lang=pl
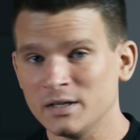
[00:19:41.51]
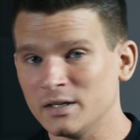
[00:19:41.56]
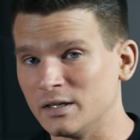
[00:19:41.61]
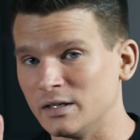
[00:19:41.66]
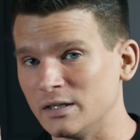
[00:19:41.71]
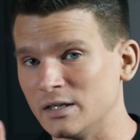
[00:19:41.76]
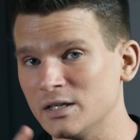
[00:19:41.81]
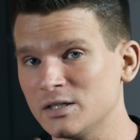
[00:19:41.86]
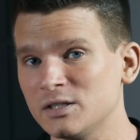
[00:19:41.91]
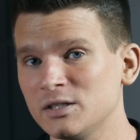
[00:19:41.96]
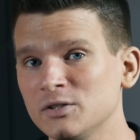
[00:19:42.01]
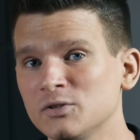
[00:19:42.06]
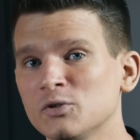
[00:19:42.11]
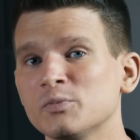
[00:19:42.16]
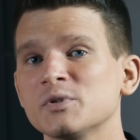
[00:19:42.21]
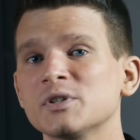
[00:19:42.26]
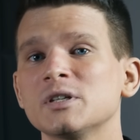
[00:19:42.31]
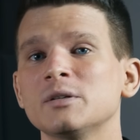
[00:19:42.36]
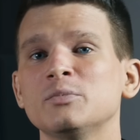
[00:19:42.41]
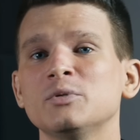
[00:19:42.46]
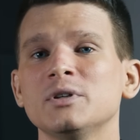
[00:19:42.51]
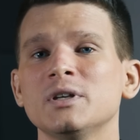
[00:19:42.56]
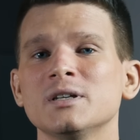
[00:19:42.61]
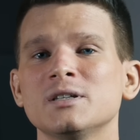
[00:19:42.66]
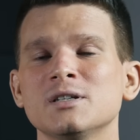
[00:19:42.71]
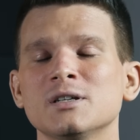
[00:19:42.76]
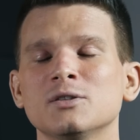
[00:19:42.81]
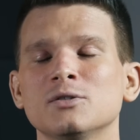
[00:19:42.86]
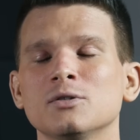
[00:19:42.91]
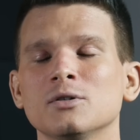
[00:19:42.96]
Jeśli
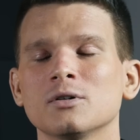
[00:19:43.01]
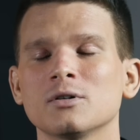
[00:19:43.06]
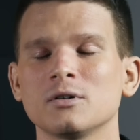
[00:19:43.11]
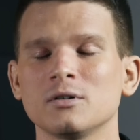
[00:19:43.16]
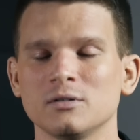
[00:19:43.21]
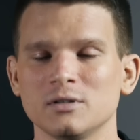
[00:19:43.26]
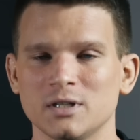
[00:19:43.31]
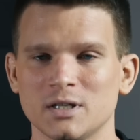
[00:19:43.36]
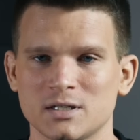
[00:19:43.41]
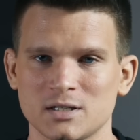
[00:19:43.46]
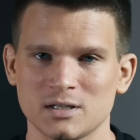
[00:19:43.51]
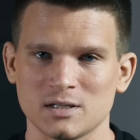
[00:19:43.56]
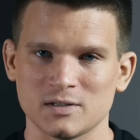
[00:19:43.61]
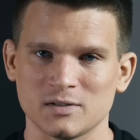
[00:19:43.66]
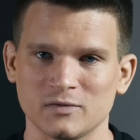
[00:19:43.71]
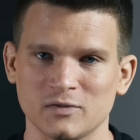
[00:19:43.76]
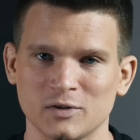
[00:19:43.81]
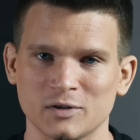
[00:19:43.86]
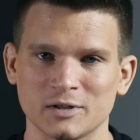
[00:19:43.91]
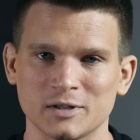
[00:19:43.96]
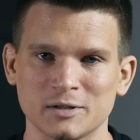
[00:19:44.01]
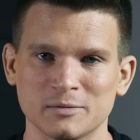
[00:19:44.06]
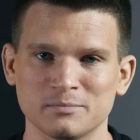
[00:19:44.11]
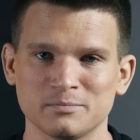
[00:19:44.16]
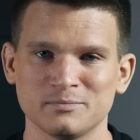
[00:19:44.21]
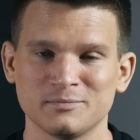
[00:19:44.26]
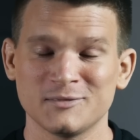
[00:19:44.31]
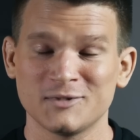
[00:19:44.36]
subskrybujecie, to koniecznie z dzwonkiem.